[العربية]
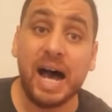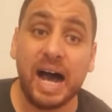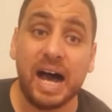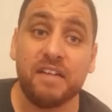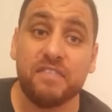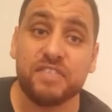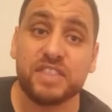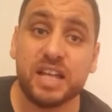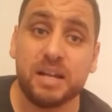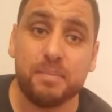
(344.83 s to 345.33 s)

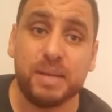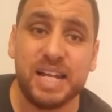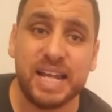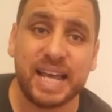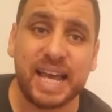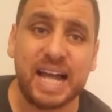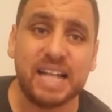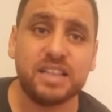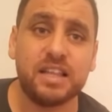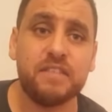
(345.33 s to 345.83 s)
أفضل من اللي
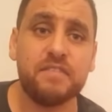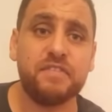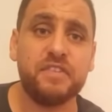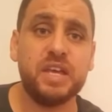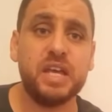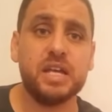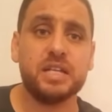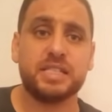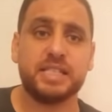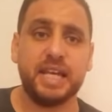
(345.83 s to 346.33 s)
قدم
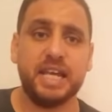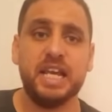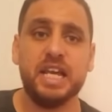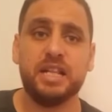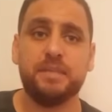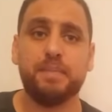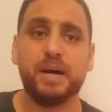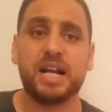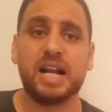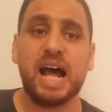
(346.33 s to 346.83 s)
فيه
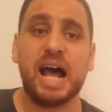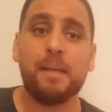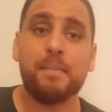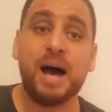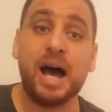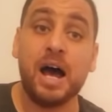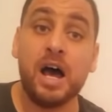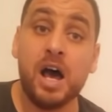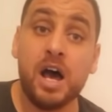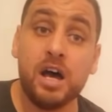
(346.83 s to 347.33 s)
سعيد بن
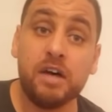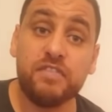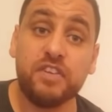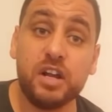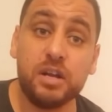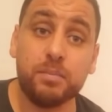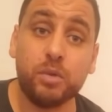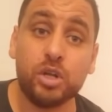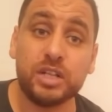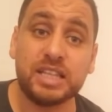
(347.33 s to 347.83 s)
رحمة في
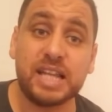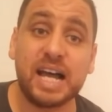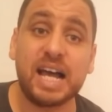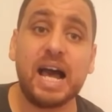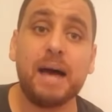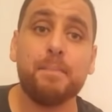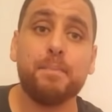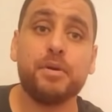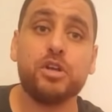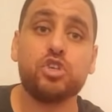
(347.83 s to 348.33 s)

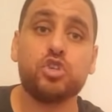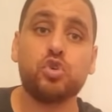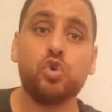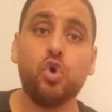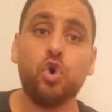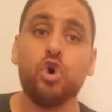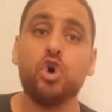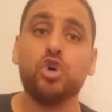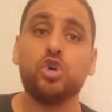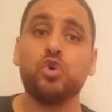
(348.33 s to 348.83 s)
المنتخب
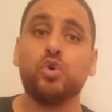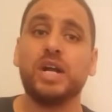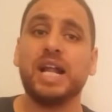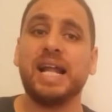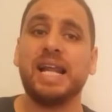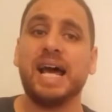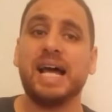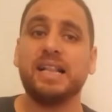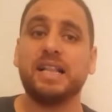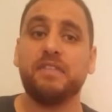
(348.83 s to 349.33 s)
شكون
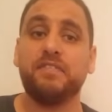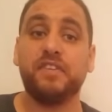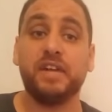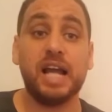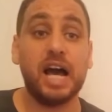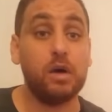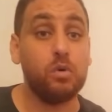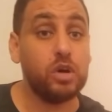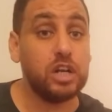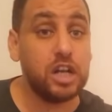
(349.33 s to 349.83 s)
وراء الهدف
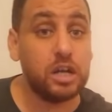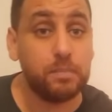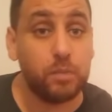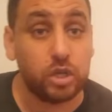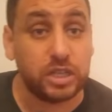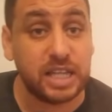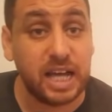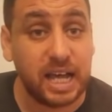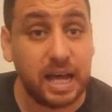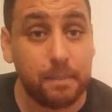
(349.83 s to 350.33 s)
الاول
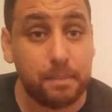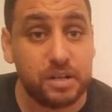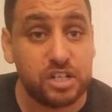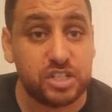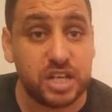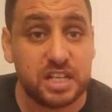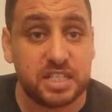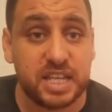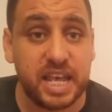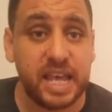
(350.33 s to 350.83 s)
للمنتخب
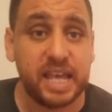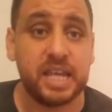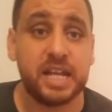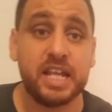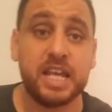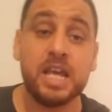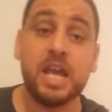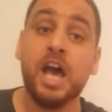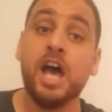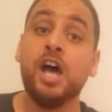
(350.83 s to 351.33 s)

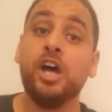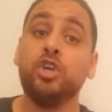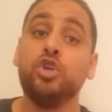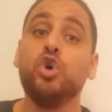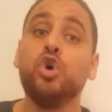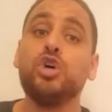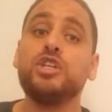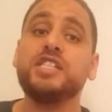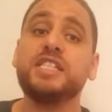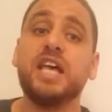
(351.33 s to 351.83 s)
الجزائري
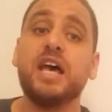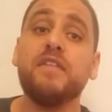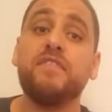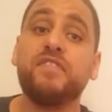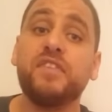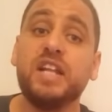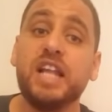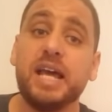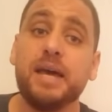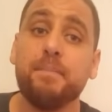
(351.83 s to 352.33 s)
يوسف
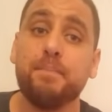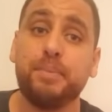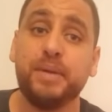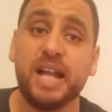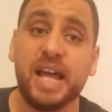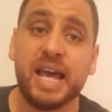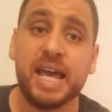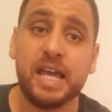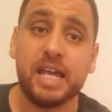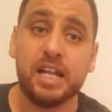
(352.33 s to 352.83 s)

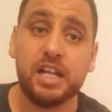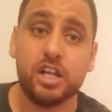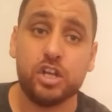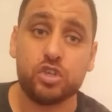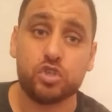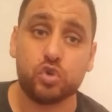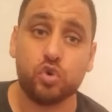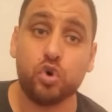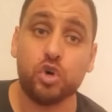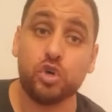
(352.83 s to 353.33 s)

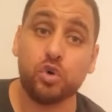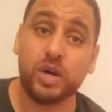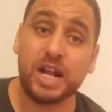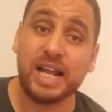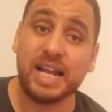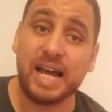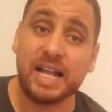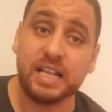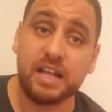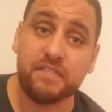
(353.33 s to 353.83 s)
البلايلي شكون
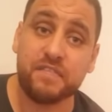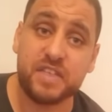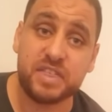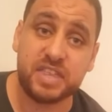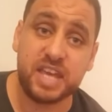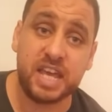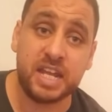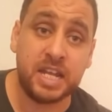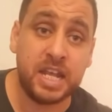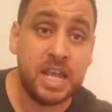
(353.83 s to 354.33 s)
وراء الهدف
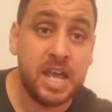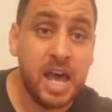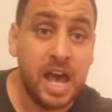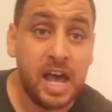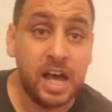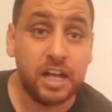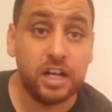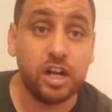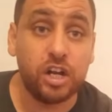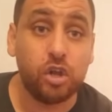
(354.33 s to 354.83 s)
الثاني
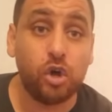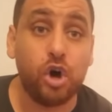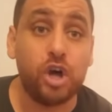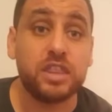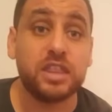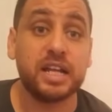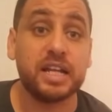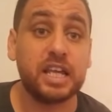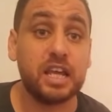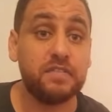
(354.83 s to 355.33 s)

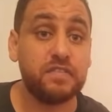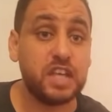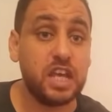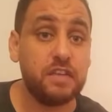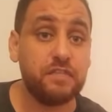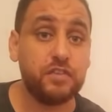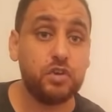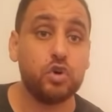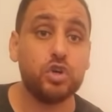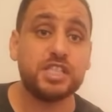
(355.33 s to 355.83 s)
للخضر كيف
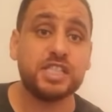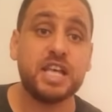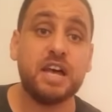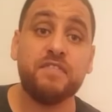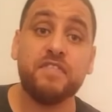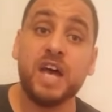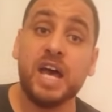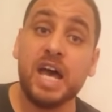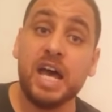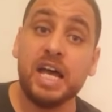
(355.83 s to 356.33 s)
كيف
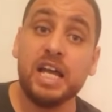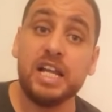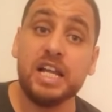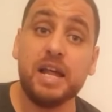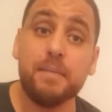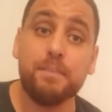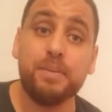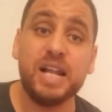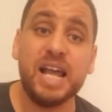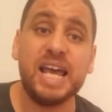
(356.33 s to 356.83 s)
يوسف
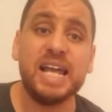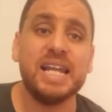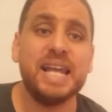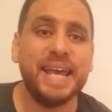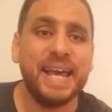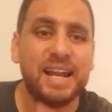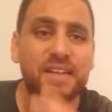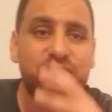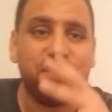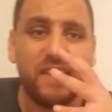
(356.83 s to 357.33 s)

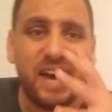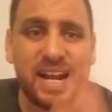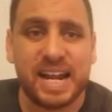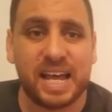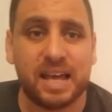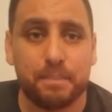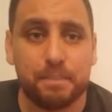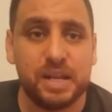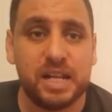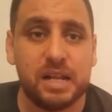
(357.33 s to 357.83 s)
البلايلي
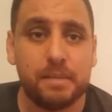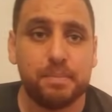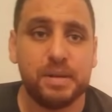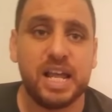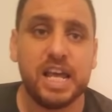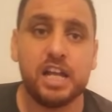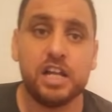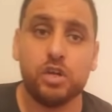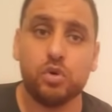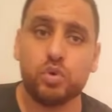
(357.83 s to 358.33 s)
الفرق بين
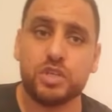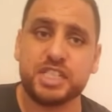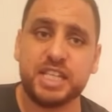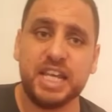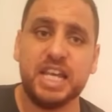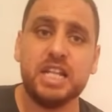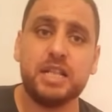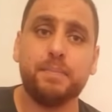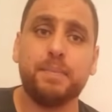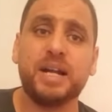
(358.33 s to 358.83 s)
البلايلي
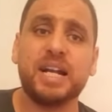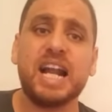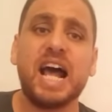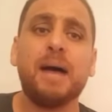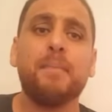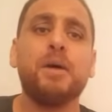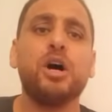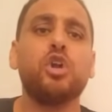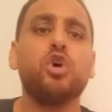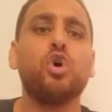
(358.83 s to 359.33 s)
وسعيد
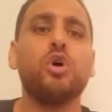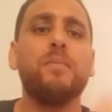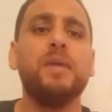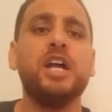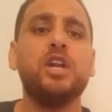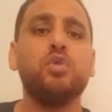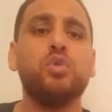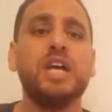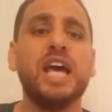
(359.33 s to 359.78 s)
بالرحمه رغم انه